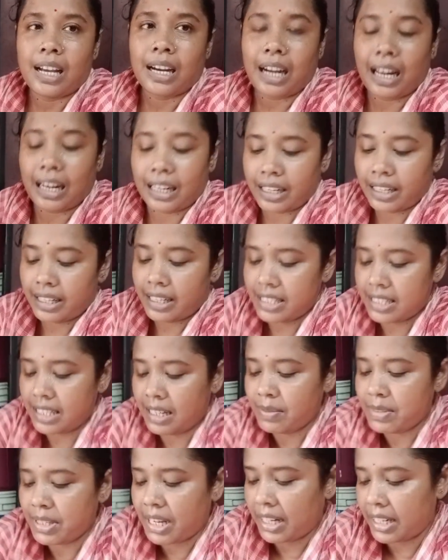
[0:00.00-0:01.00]
কালকে
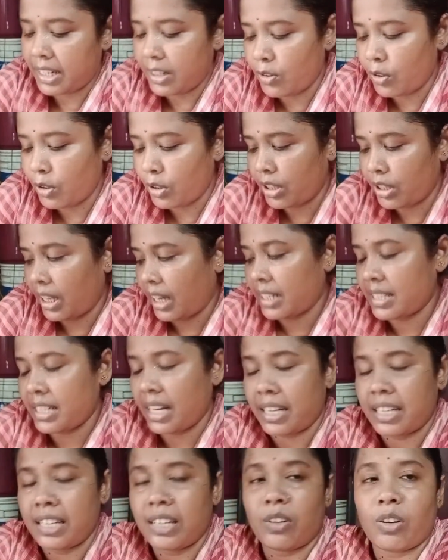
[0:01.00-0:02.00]
নিয়েছিলাম চাটনি করতে আর
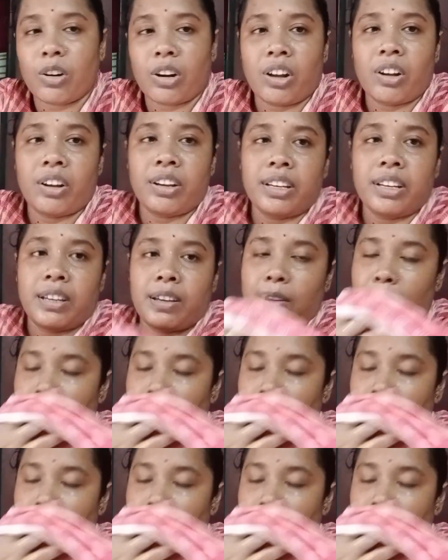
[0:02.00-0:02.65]
চাটনি করা হয়নি